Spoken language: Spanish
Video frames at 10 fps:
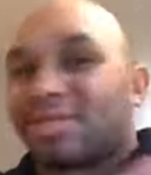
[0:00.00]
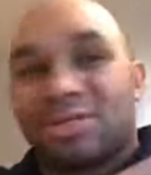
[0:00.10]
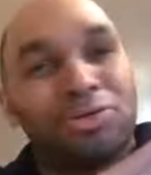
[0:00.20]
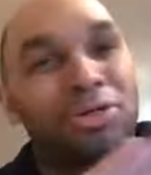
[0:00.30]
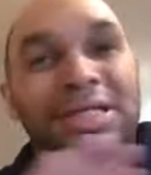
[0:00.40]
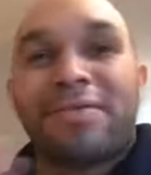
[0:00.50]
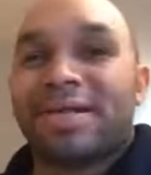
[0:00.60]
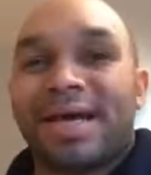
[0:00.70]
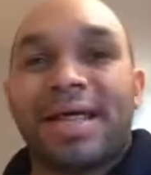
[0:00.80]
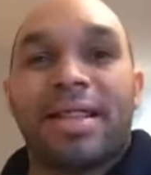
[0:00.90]
Si tú no
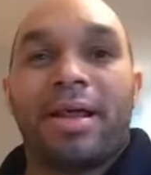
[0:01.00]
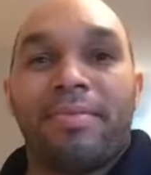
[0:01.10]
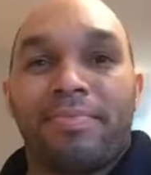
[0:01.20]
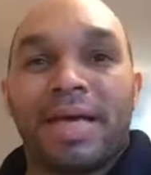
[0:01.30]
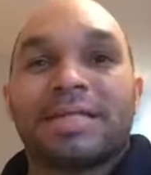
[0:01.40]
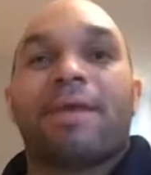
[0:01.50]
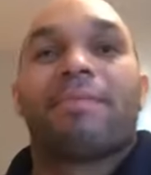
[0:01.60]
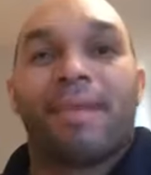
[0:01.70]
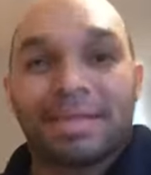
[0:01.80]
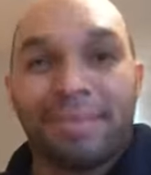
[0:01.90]
sabes nada de limpieza,
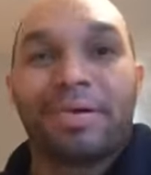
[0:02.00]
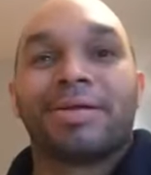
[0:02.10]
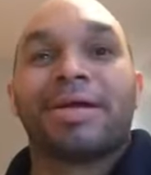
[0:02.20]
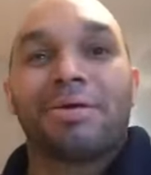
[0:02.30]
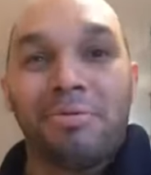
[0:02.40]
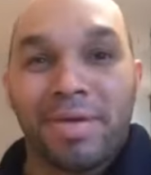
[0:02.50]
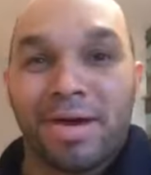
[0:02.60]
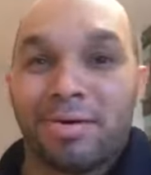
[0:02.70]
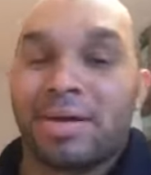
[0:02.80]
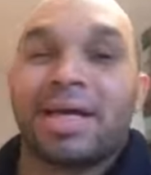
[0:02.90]
vas a aprender
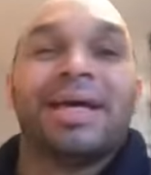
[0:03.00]
conmigo.